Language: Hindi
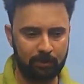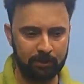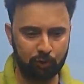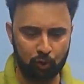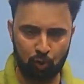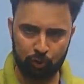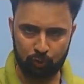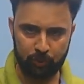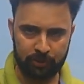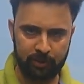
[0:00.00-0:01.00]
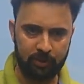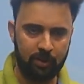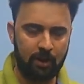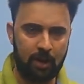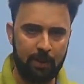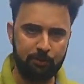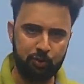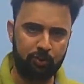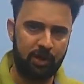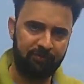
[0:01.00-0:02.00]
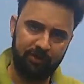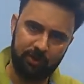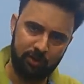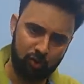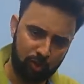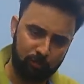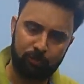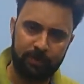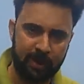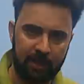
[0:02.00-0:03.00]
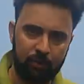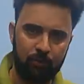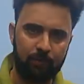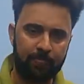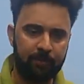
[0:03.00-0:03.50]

बट तोड़ तोड़ के आप ज्योग्राफी की नोटबुक बना लो